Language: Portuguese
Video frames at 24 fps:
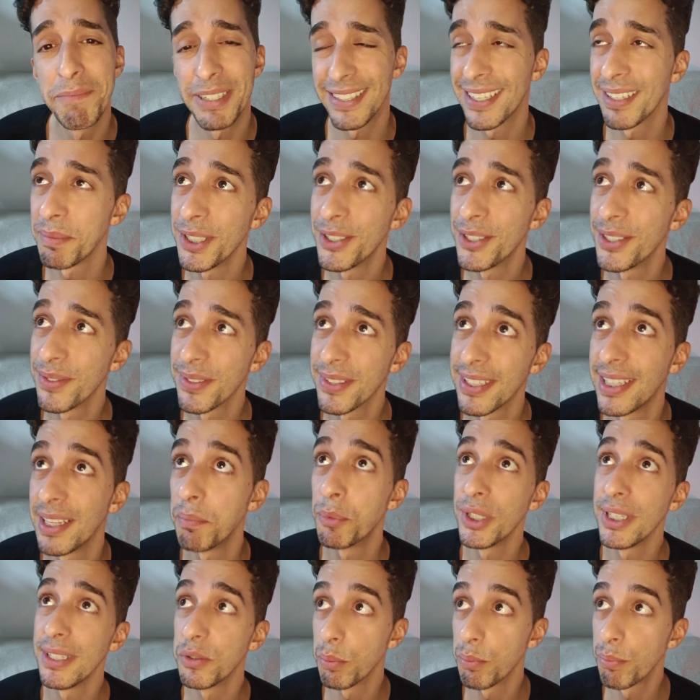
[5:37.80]
Basicamente isso, você
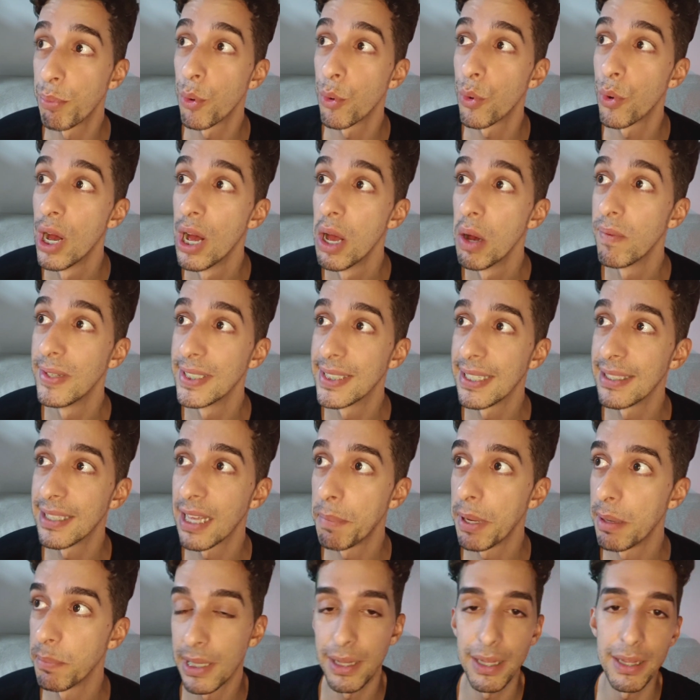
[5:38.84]
demoniza um pouco, você
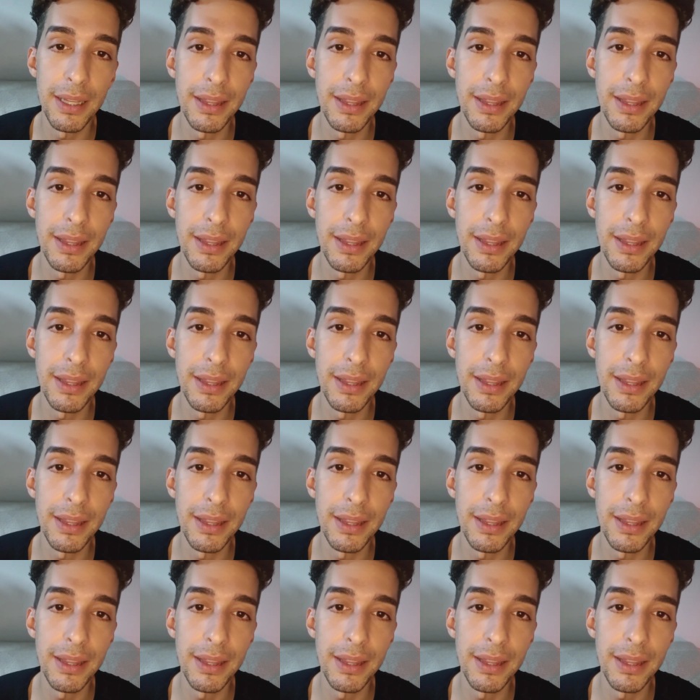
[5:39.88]
está bem, porque tem